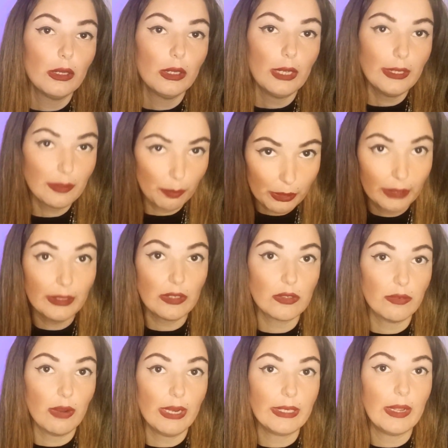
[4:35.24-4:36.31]
Это было
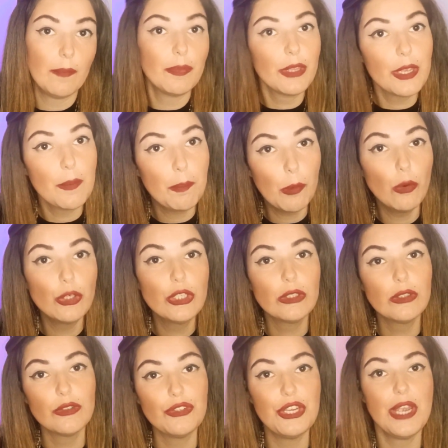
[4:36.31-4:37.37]
название. И
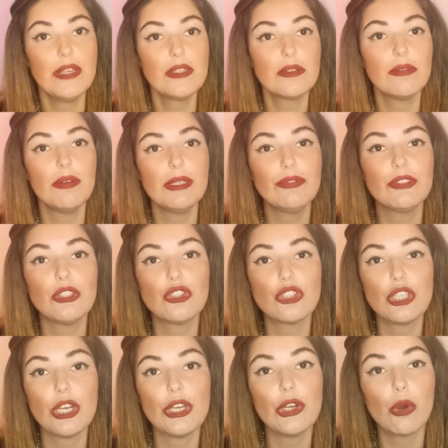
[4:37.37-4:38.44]
будет действовать в
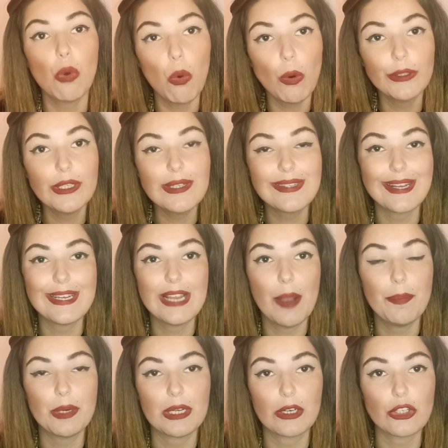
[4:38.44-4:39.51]
течение года со дня
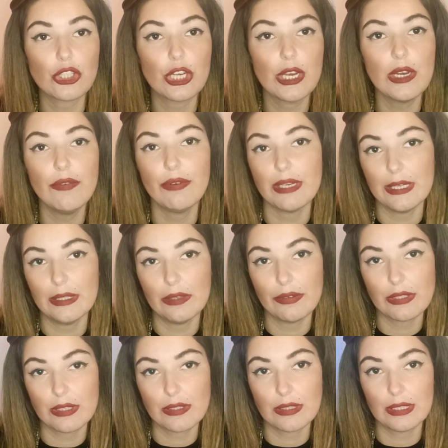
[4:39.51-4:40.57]
прекращения военного
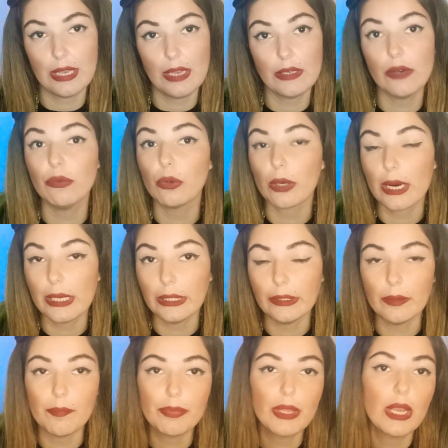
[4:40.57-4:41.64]
состояния в
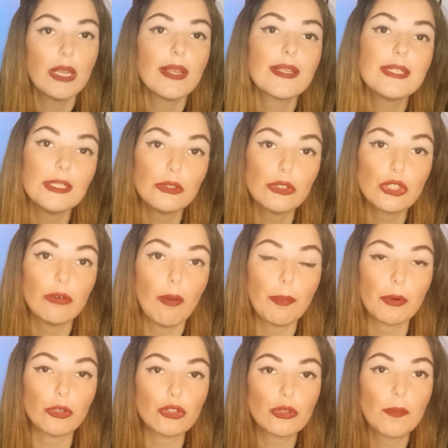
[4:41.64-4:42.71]
Украине. Следующий
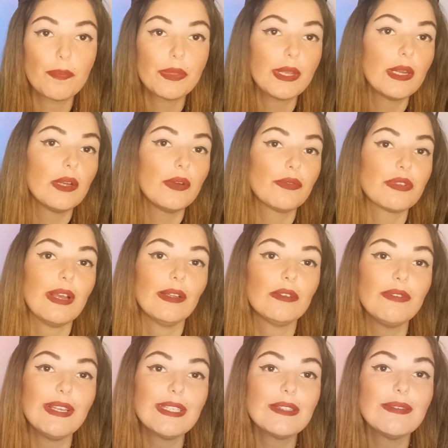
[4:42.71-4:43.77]
вопрос. В
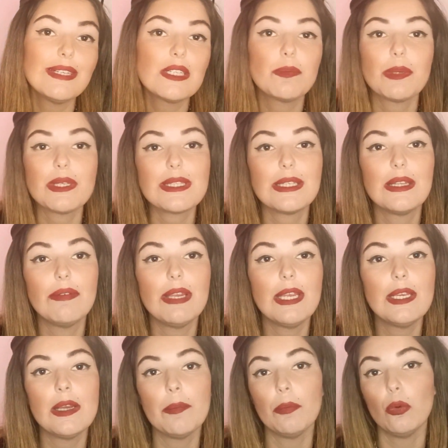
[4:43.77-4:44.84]
соответствии с
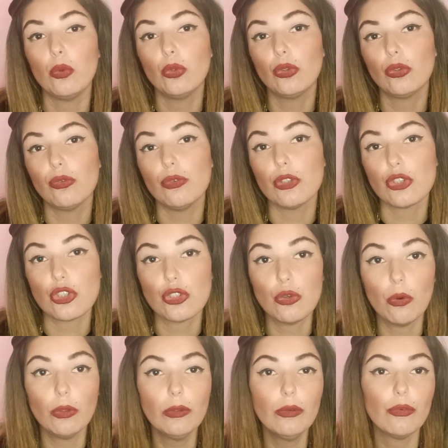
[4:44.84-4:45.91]
постановлением
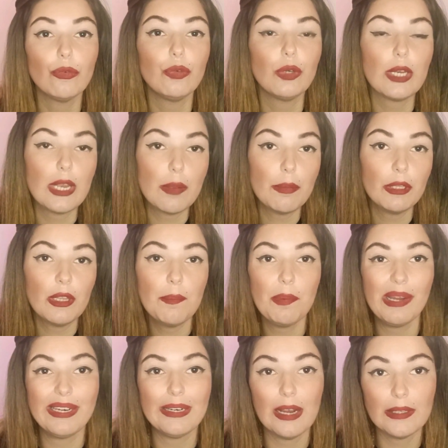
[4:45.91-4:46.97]
утвержден временный
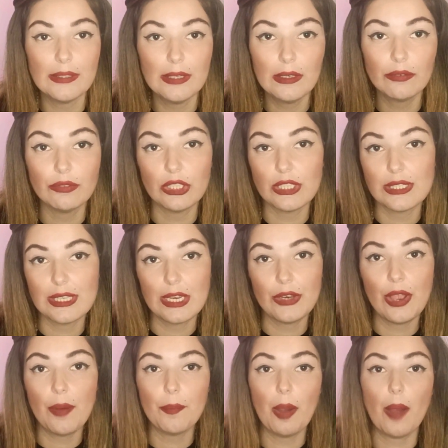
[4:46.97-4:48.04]
порядок
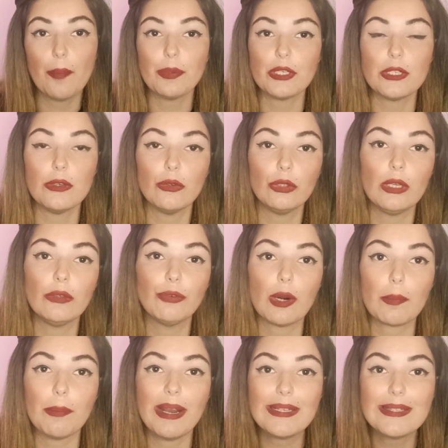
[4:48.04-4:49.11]
внесения определенной
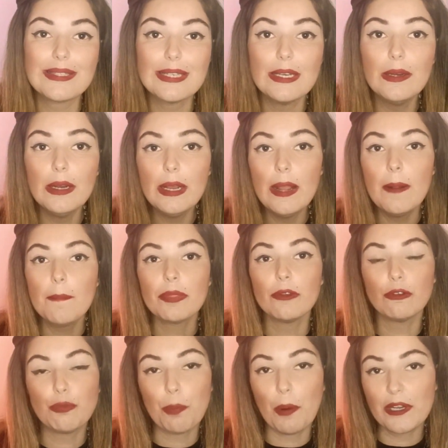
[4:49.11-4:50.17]
информации
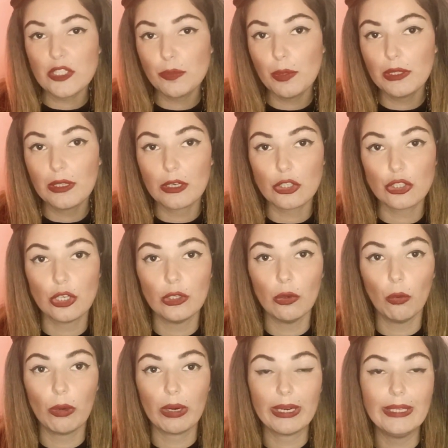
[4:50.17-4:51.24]
в паспорт
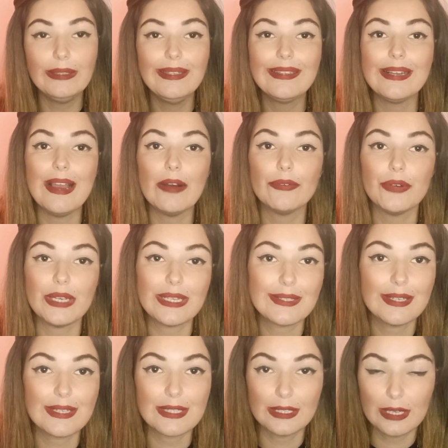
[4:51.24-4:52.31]
гражданина Украины для
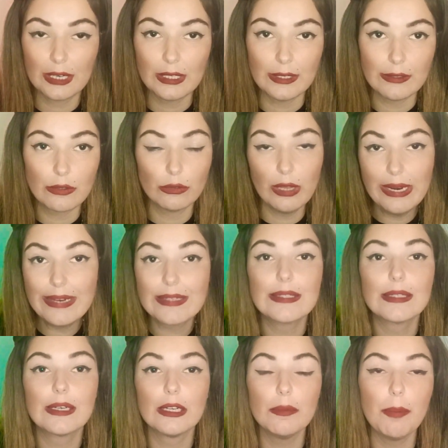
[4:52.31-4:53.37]
выезда за границу. Далее
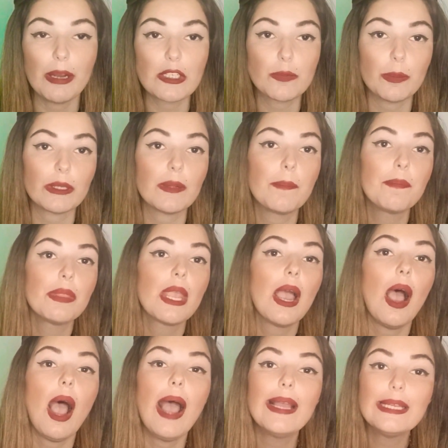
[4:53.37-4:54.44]
загранпаспорт.
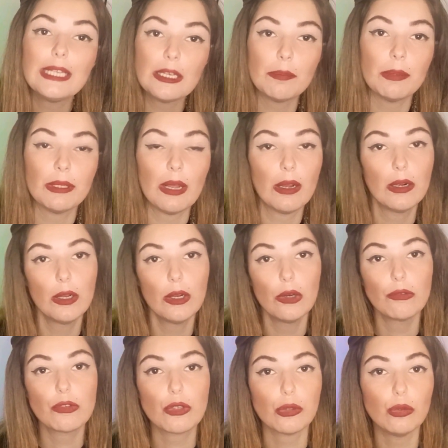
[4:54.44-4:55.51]
А именно,
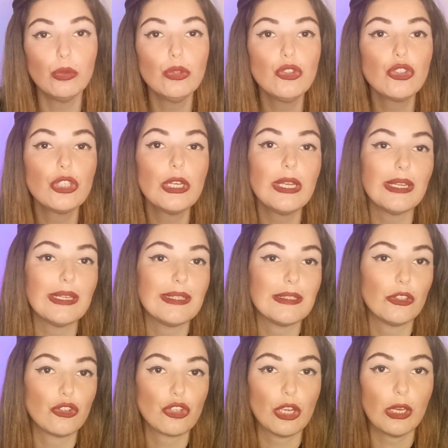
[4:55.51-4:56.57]
в случае
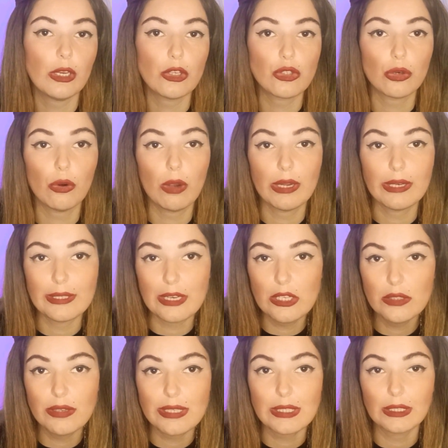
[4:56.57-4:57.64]
истечения срока
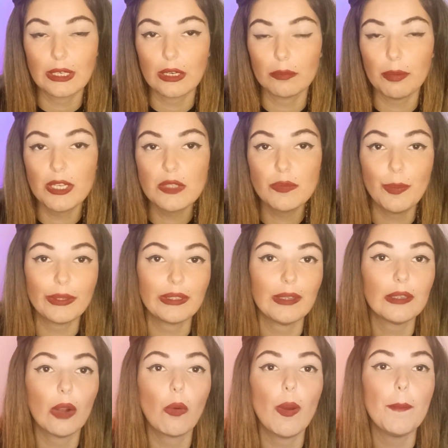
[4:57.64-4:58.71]
действия загранпаспорта
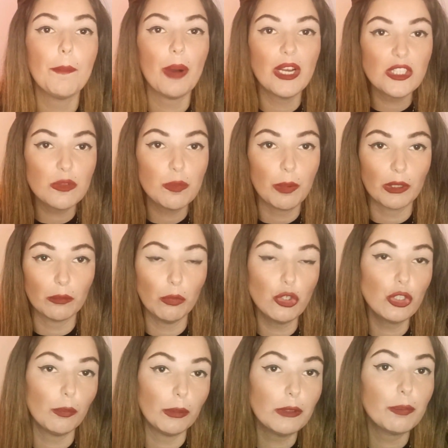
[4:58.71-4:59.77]
такой паспорт
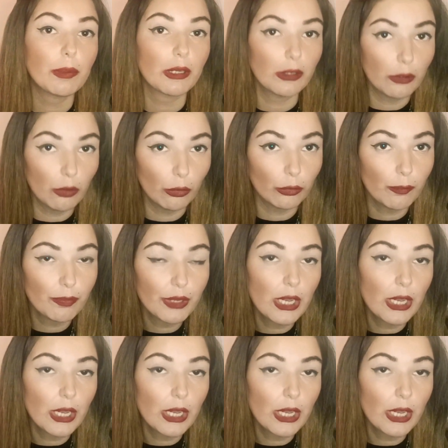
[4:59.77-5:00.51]
может быть продлен.